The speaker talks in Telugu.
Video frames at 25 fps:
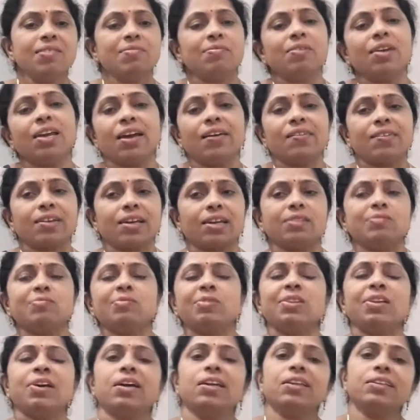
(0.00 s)
మీకు ఎవరికైనా
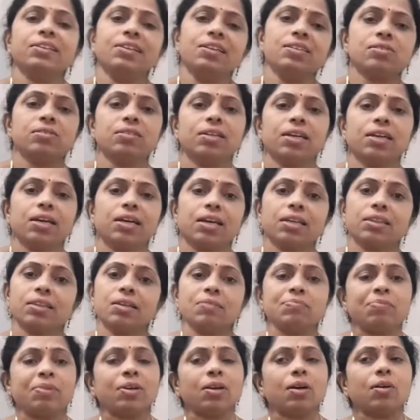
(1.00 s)
ముందుగానే తెలుసుంటే కనుక
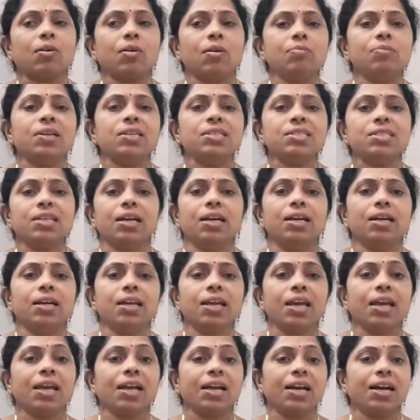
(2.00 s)
తప్పకుండా కామెంట్
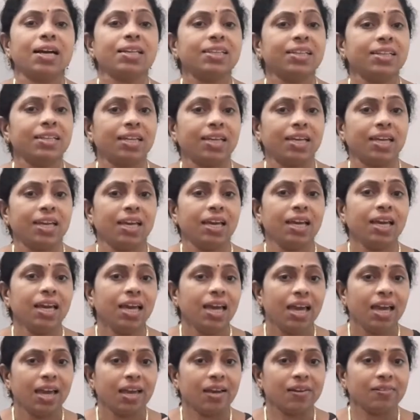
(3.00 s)
చేయండి ఇంకా దీనికి
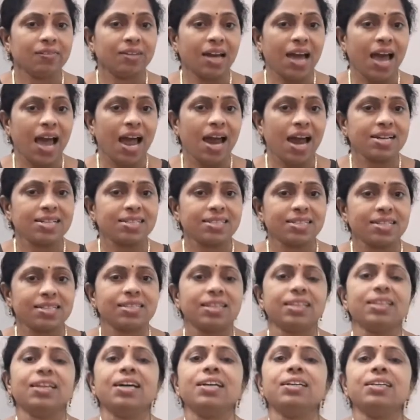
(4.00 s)
ఏమైనా యాడ్
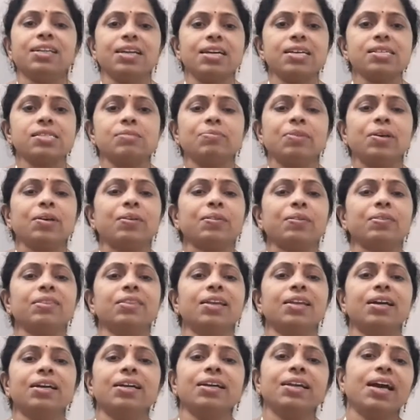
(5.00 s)
చేస్తే దాని టేస్ట్
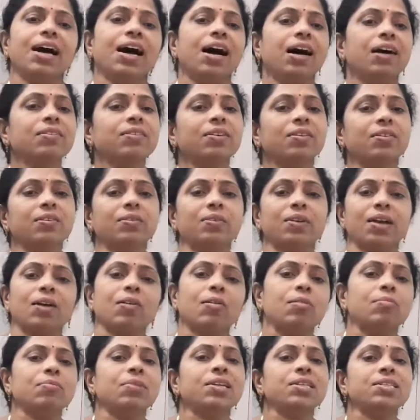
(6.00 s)
పెరుగుతుందంటే అది కూడా
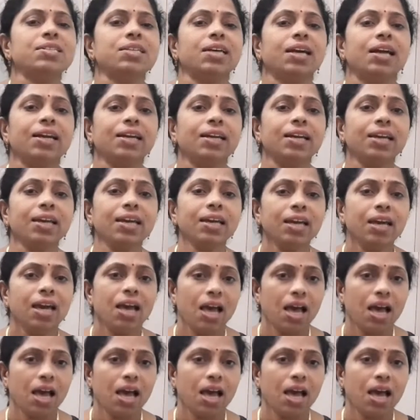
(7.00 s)
కామెంట్ చేయండి